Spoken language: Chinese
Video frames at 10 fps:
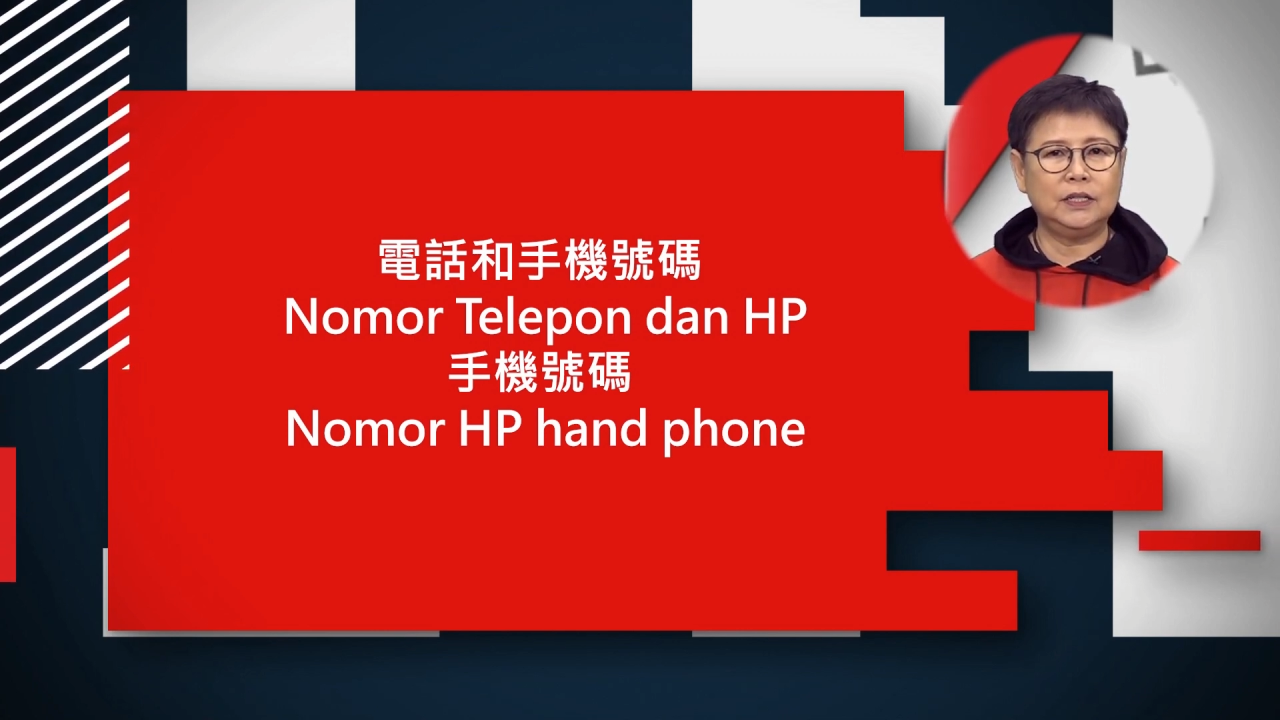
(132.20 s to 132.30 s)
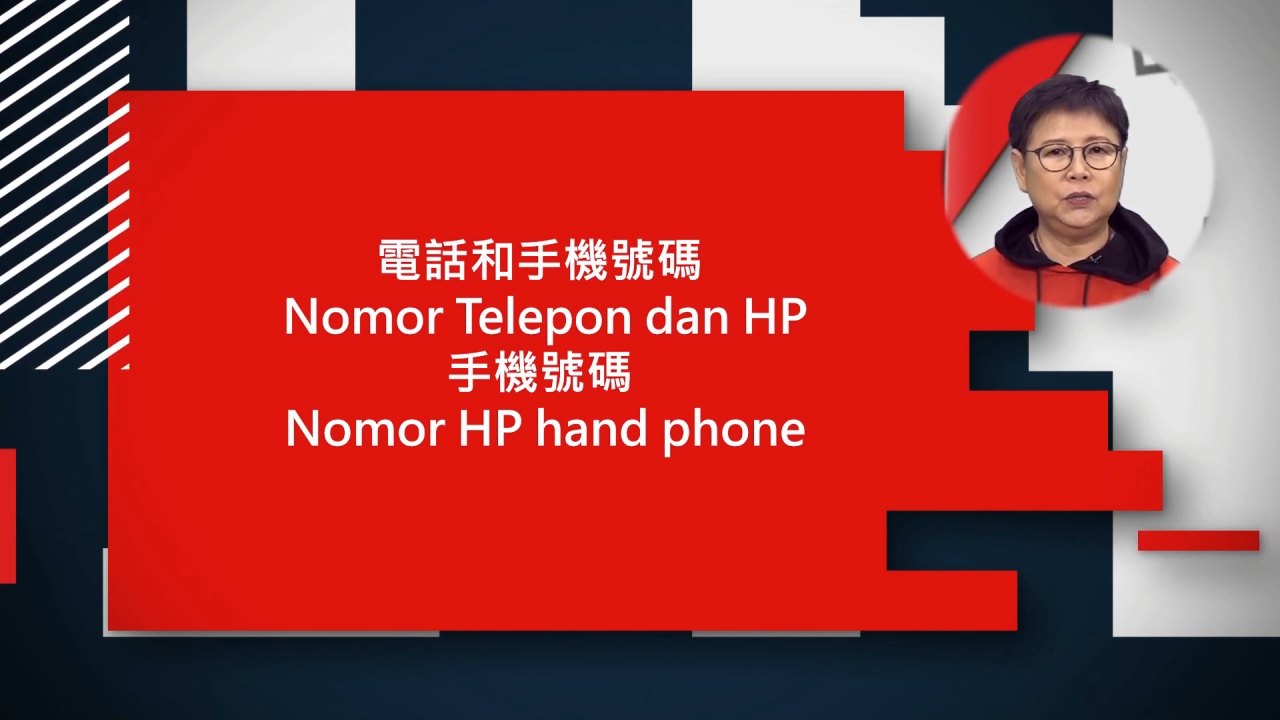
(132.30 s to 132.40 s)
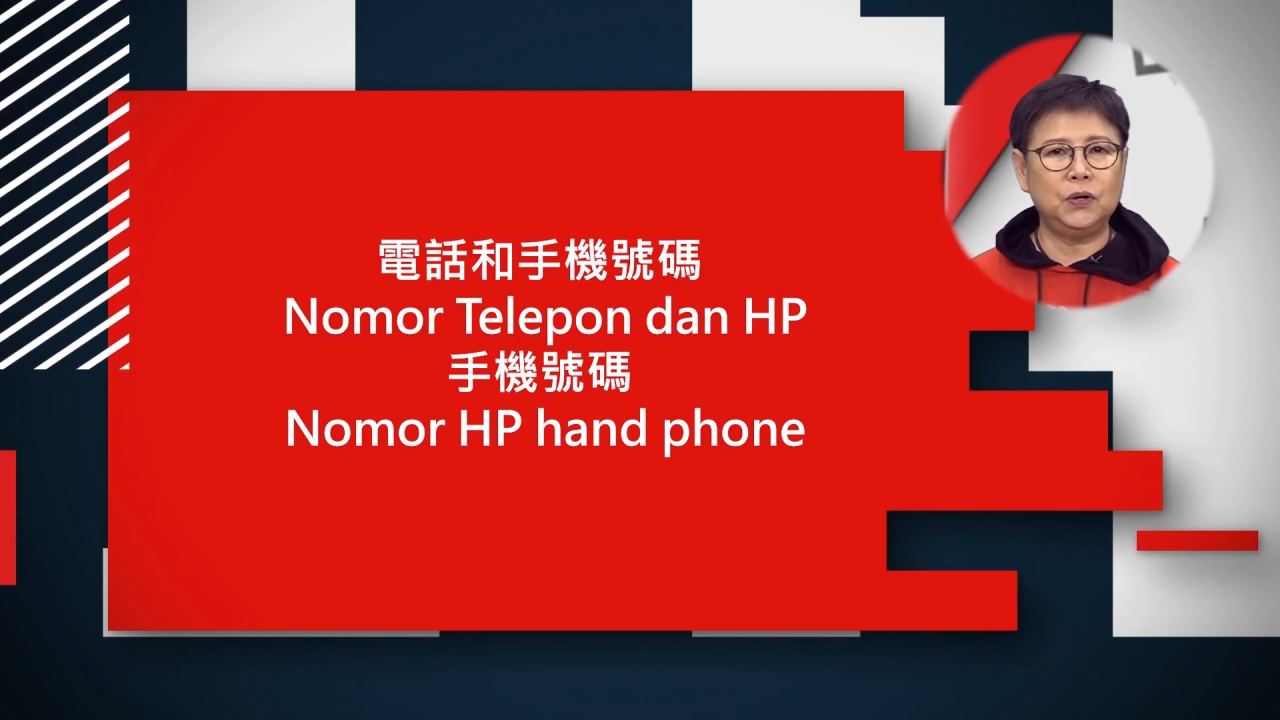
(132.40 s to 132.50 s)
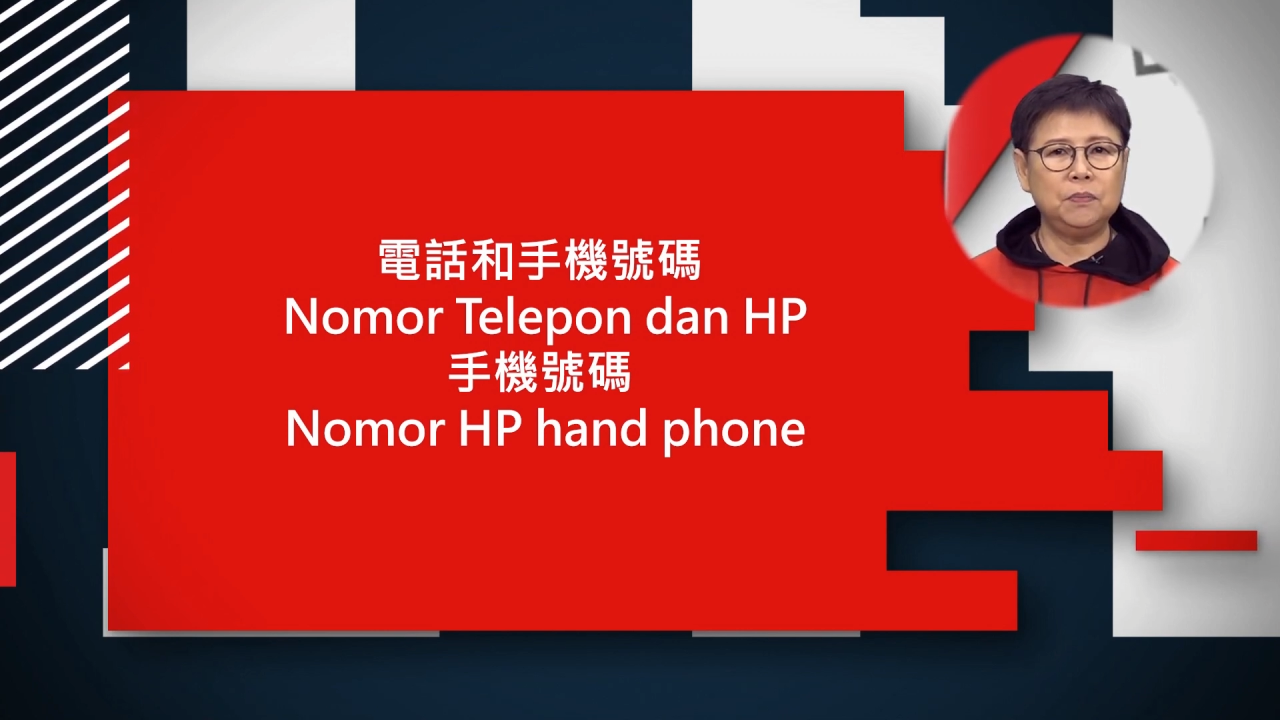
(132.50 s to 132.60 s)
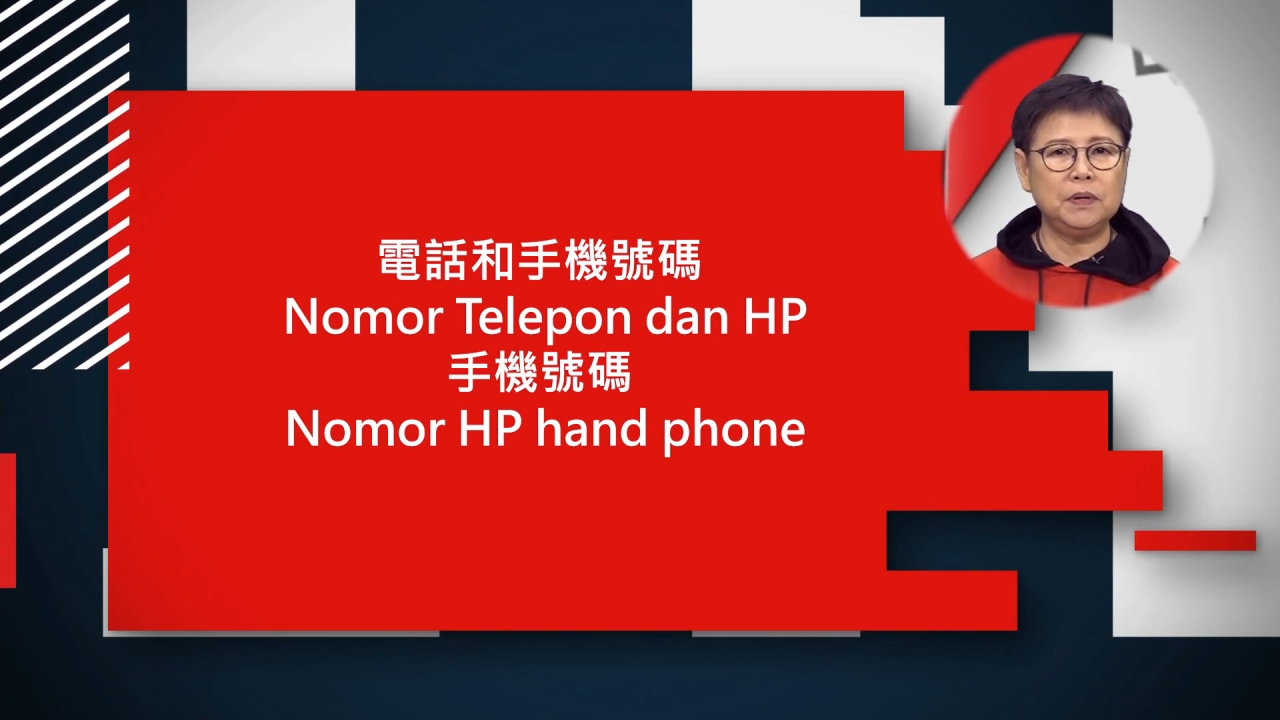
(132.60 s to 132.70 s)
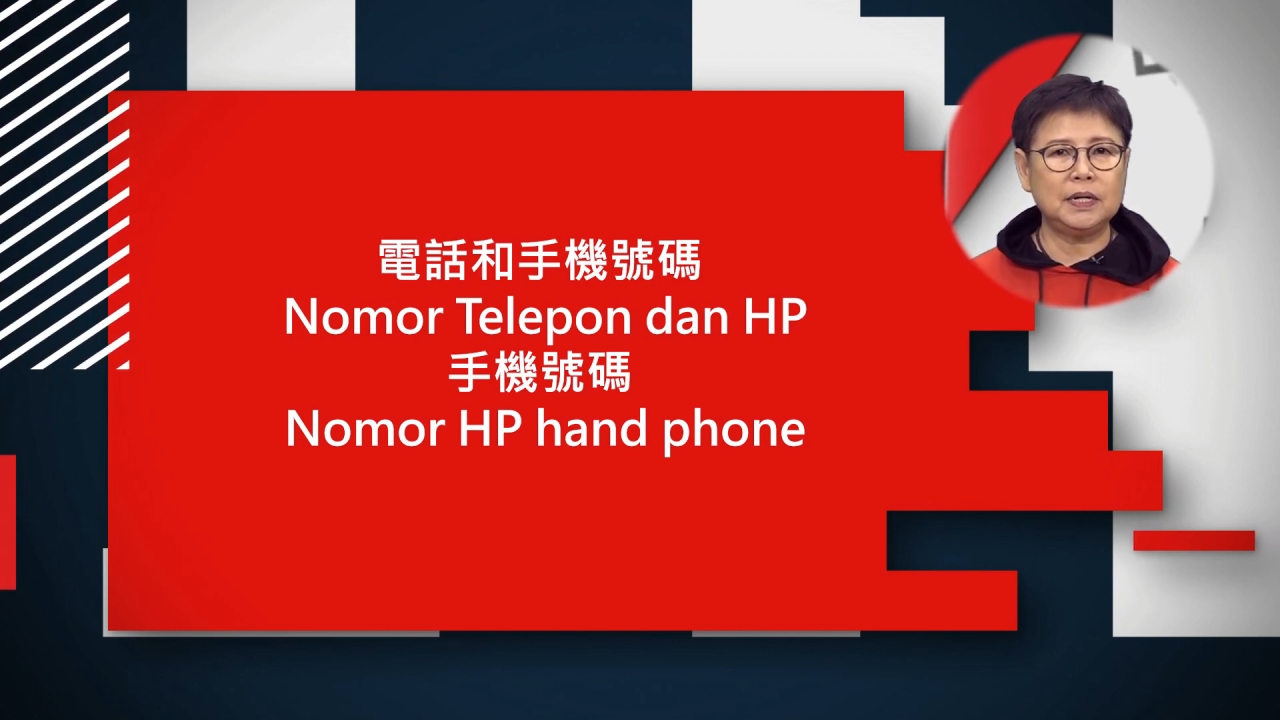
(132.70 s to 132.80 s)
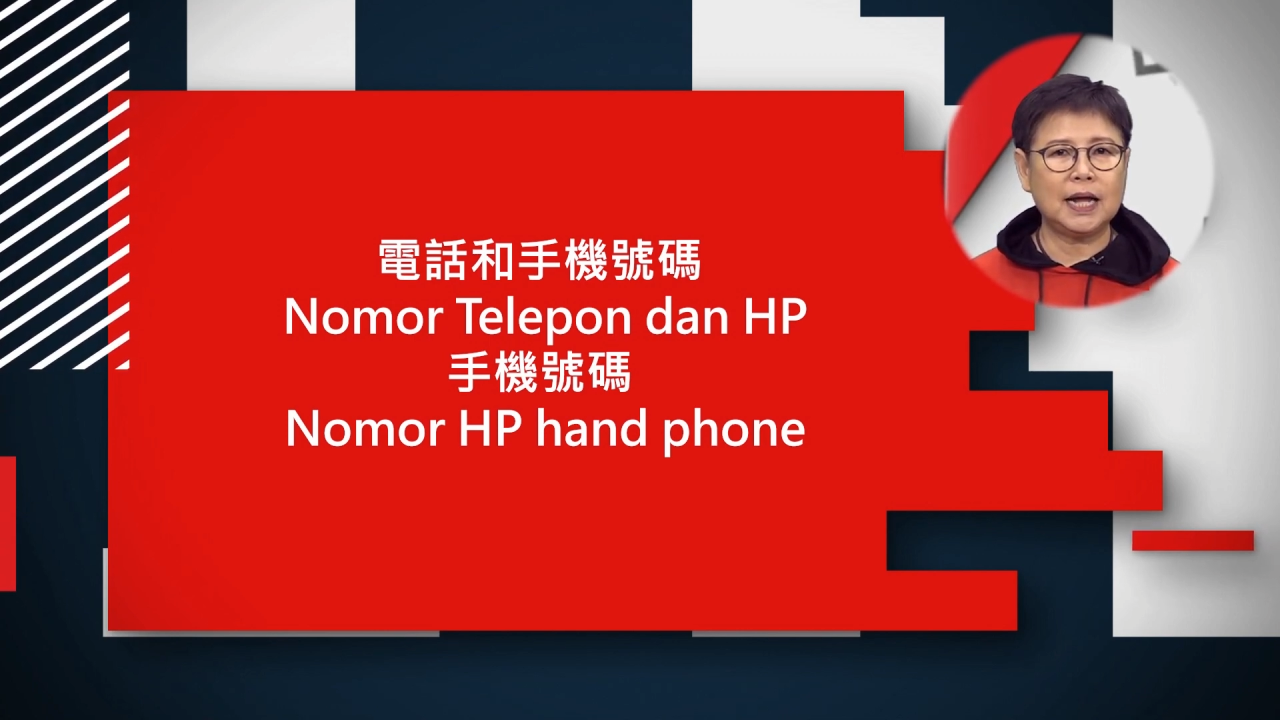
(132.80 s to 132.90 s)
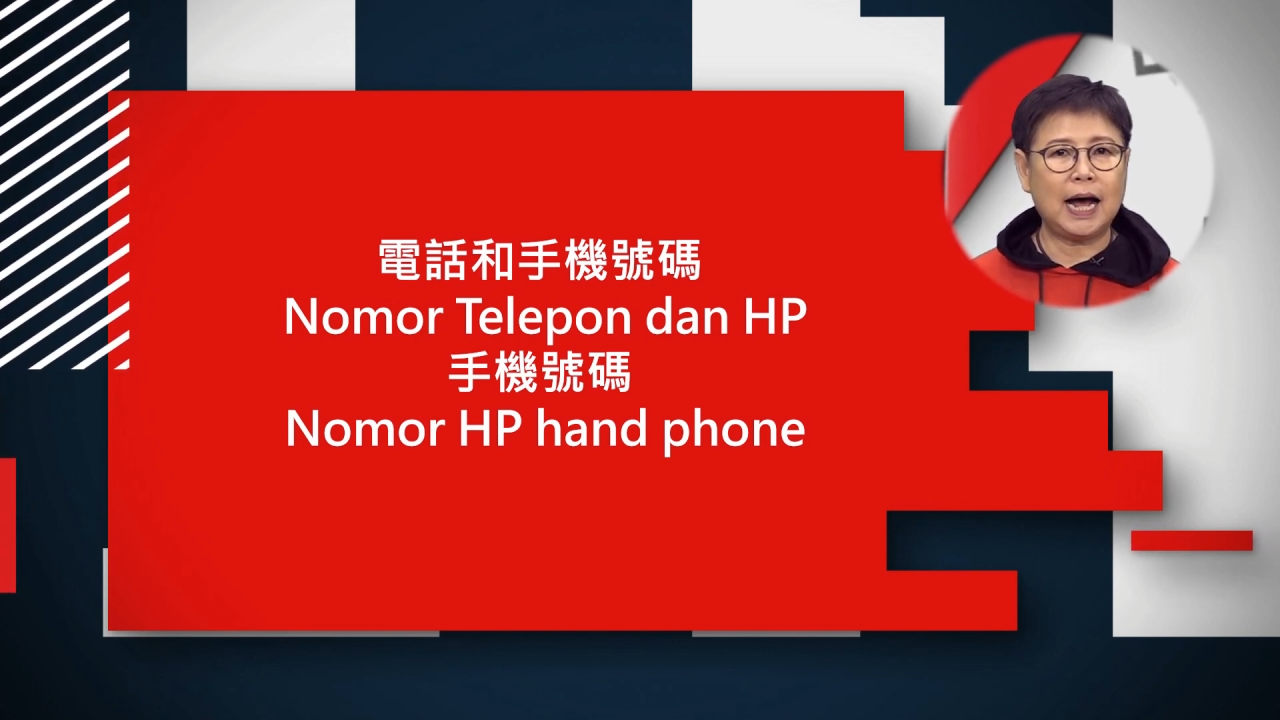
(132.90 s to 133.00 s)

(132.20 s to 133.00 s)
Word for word: 那 number